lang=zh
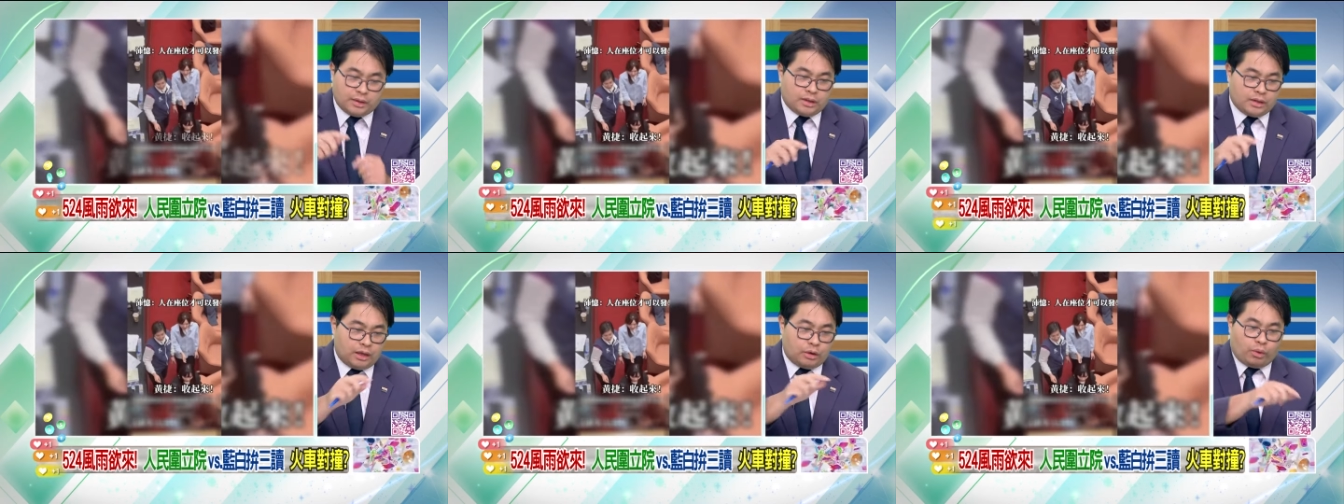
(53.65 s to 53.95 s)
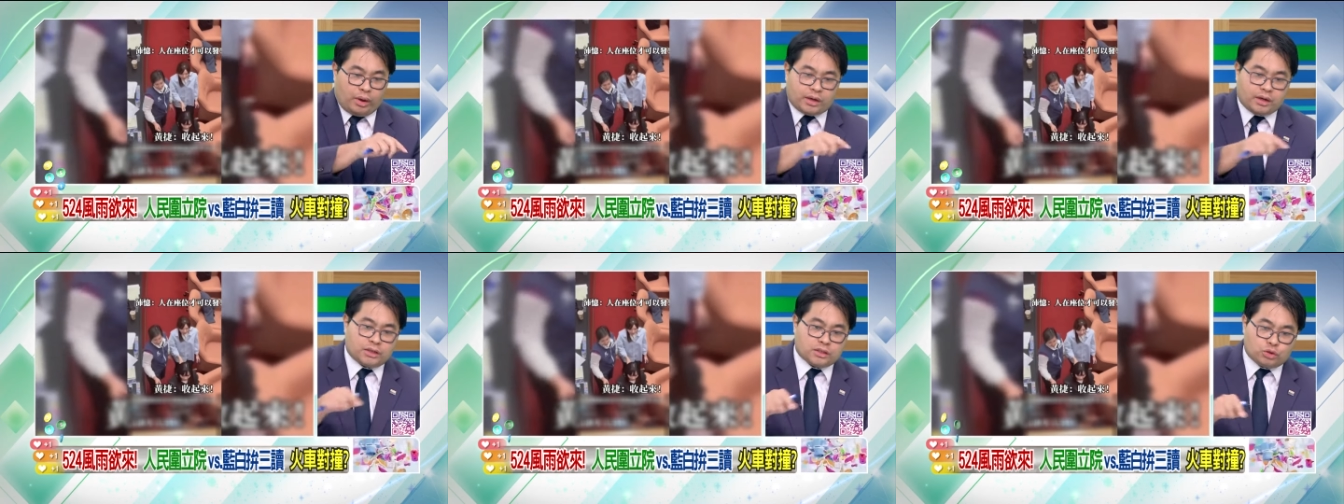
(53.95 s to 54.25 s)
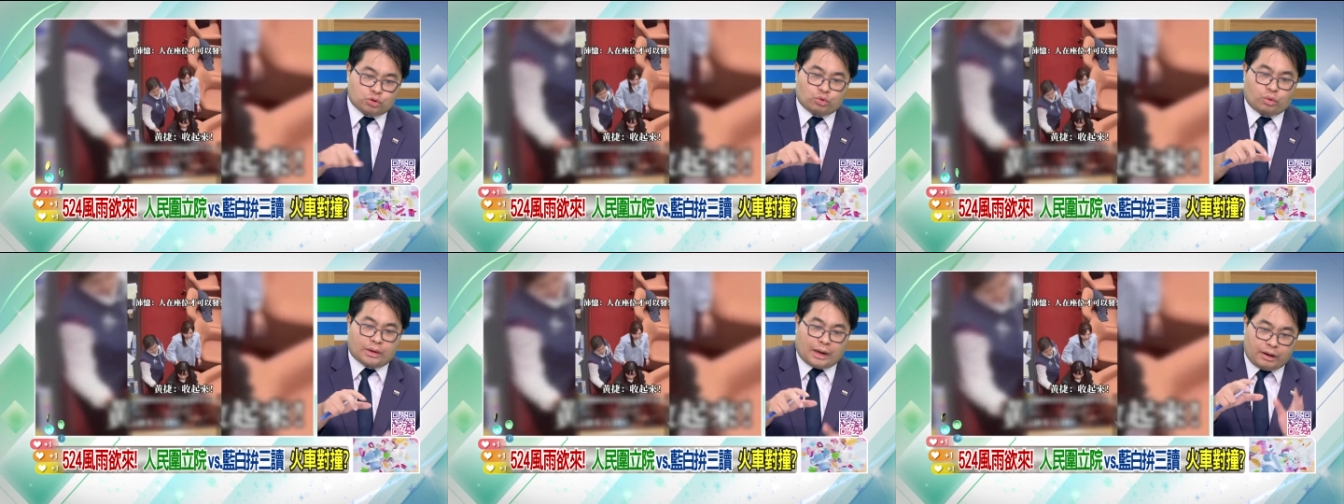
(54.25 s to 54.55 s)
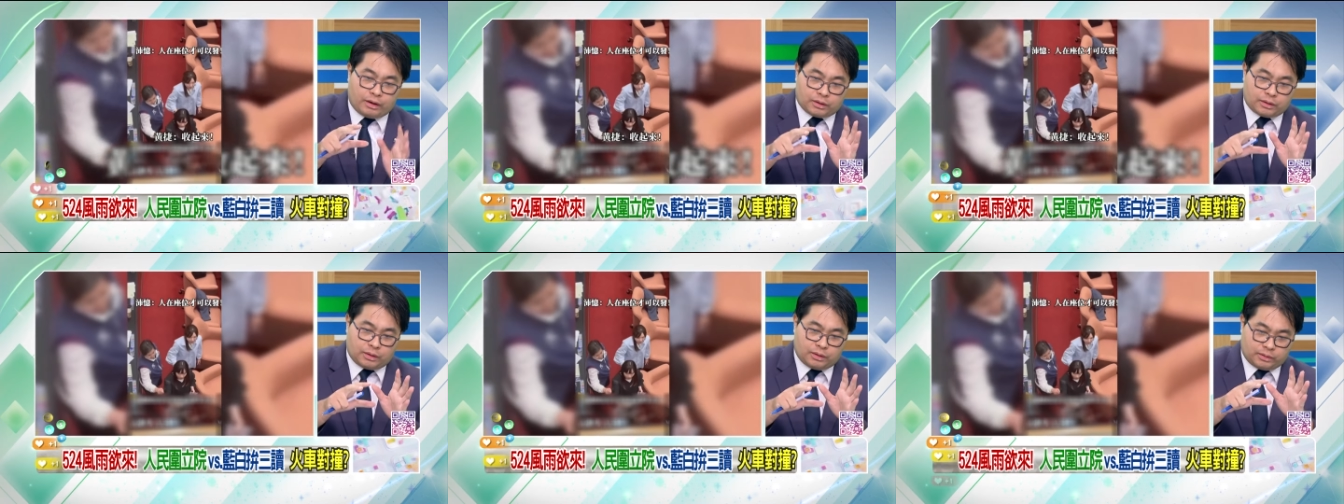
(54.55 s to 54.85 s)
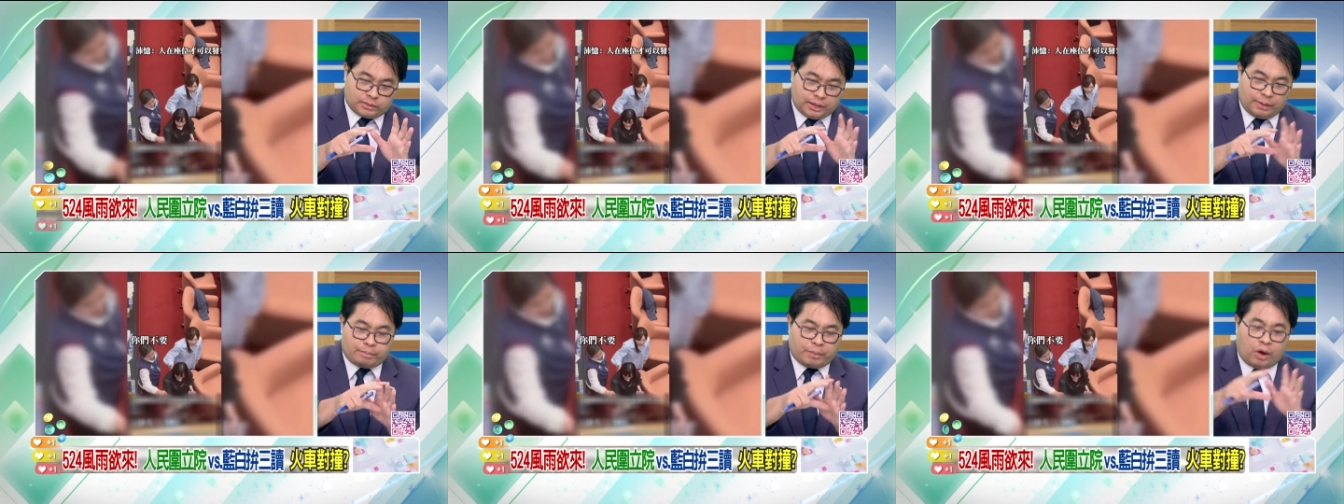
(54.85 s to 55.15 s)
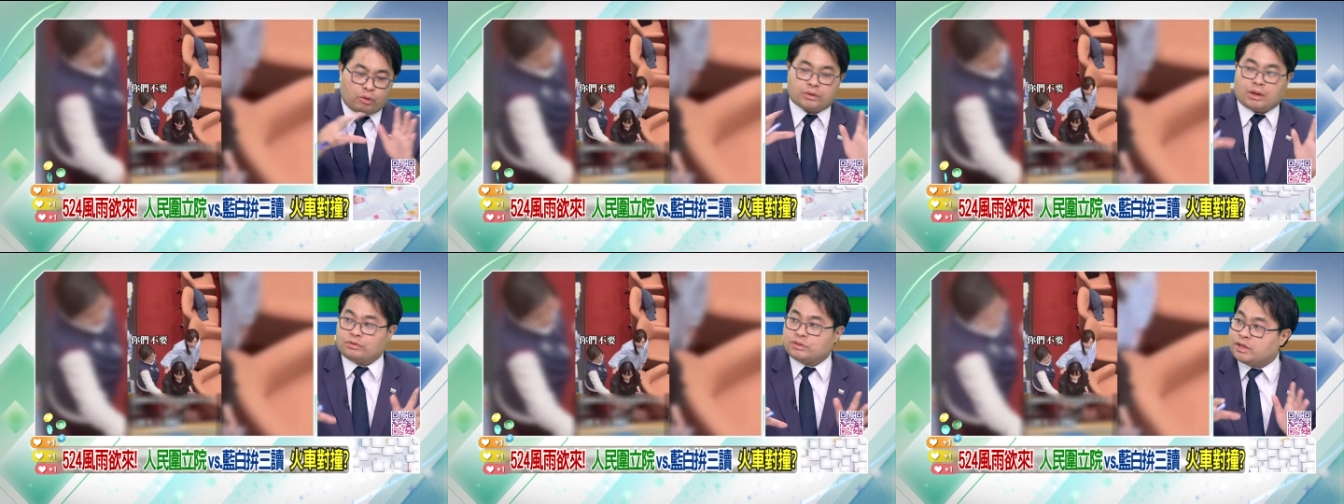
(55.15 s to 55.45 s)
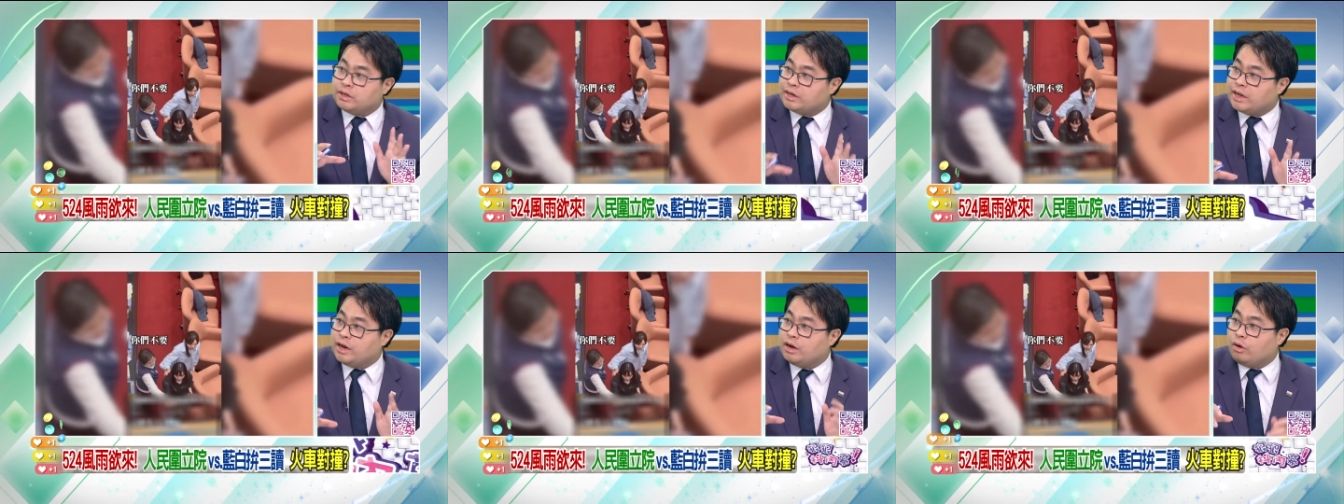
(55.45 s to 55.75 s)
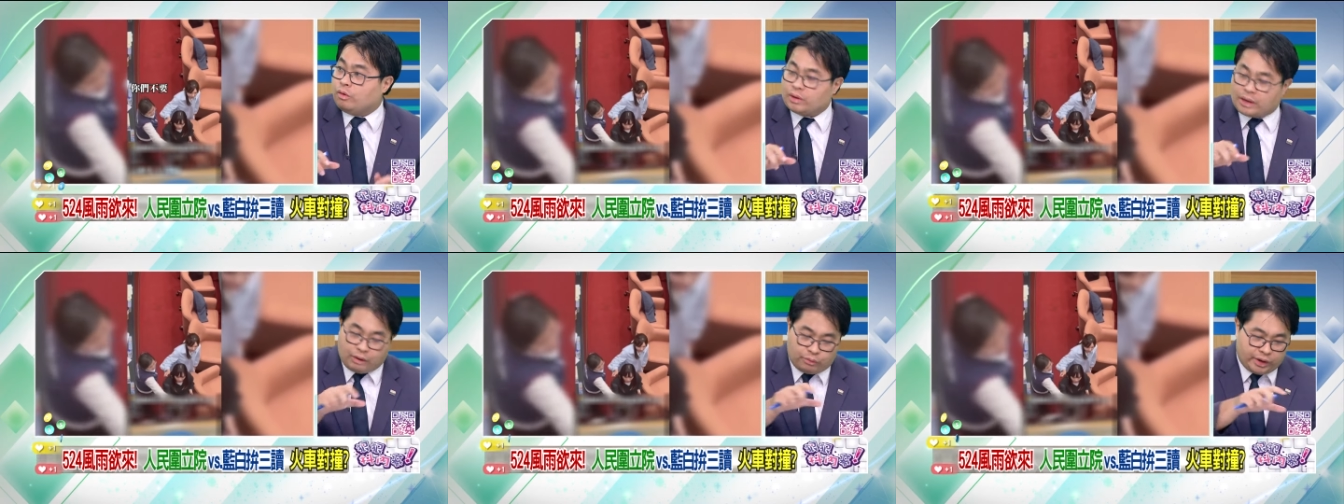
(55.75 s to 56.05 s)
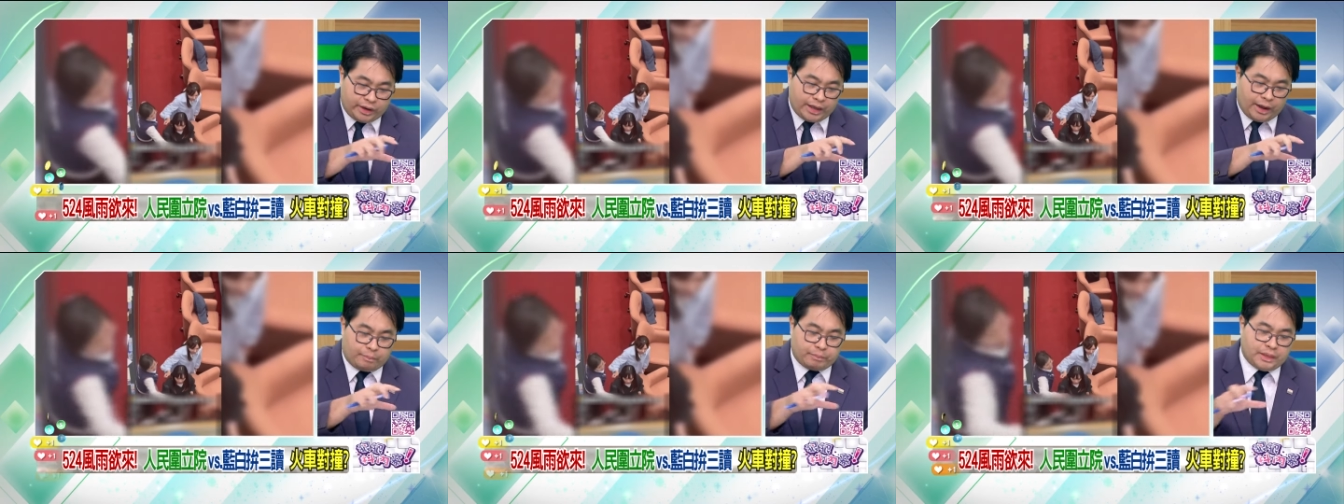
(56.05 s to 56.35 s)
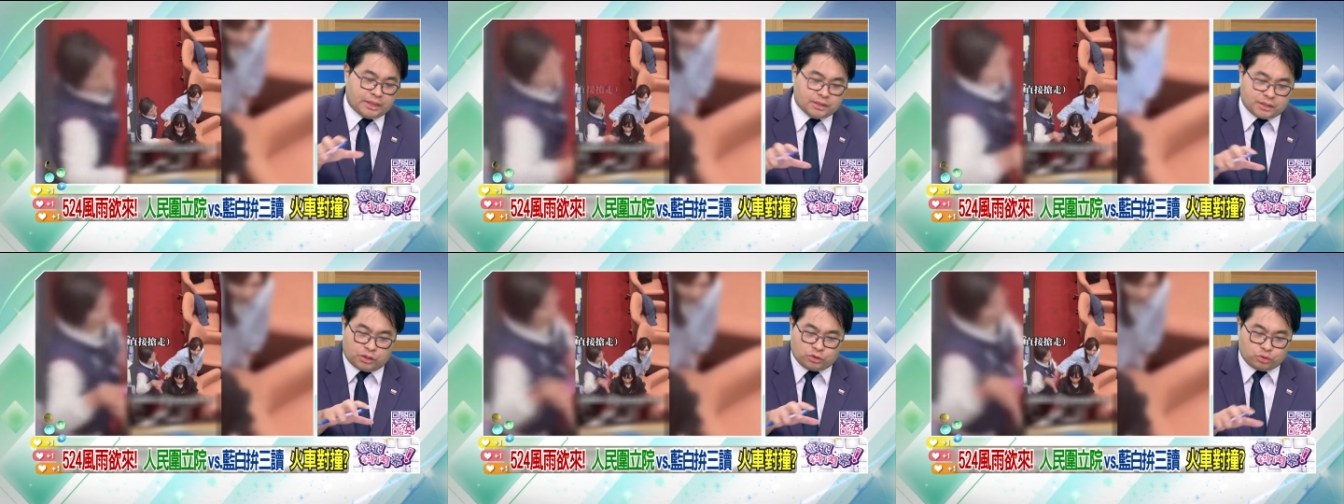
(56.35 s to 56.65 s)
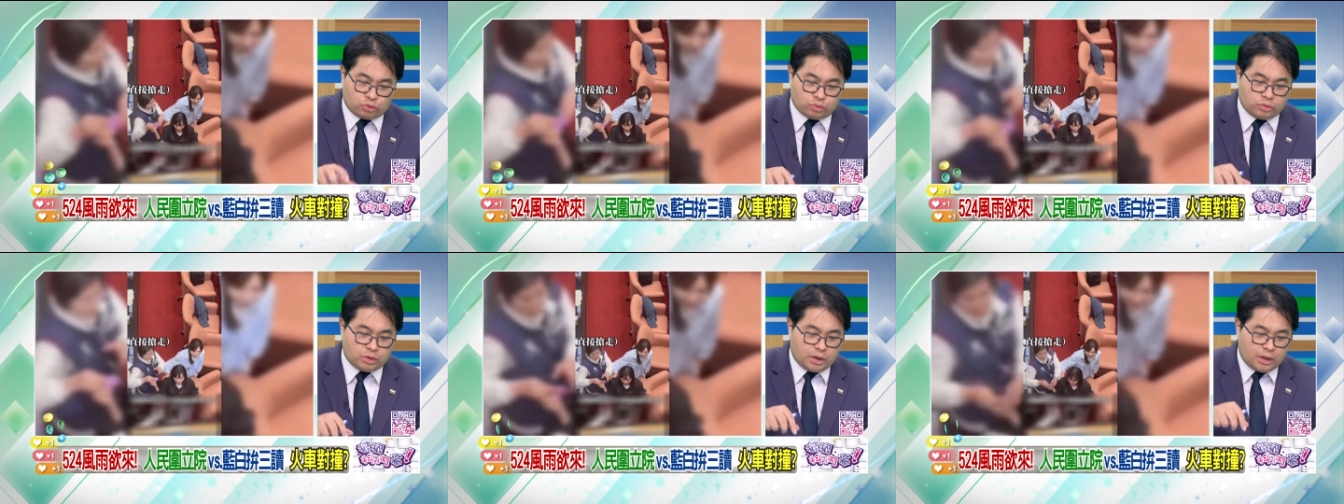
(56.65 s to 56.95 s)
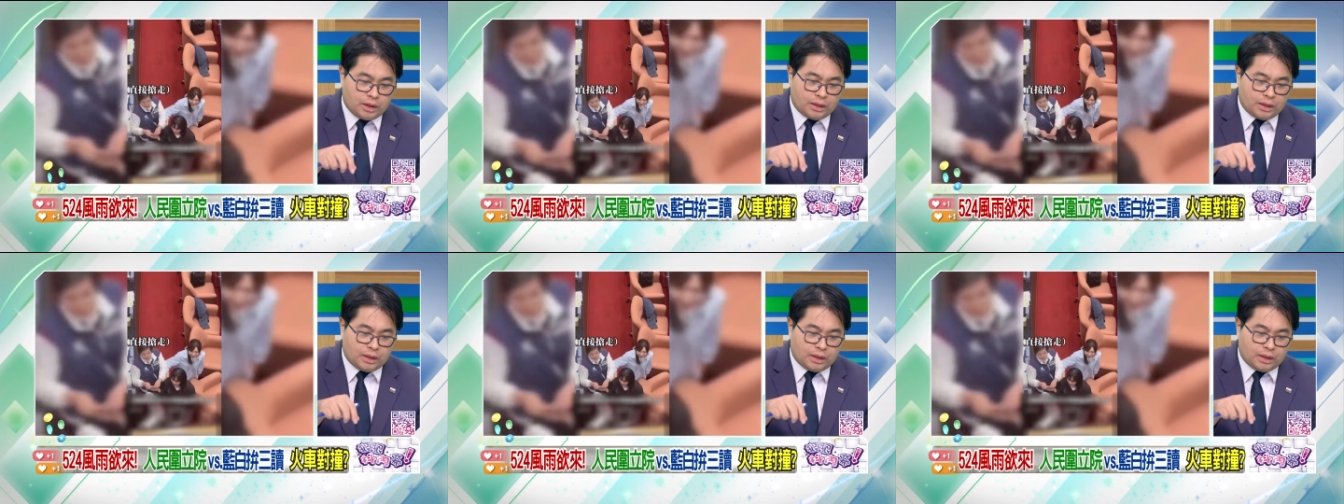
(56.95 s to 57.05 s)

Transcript: 另外一个是说，他在报道这个内容，他会两边陈述。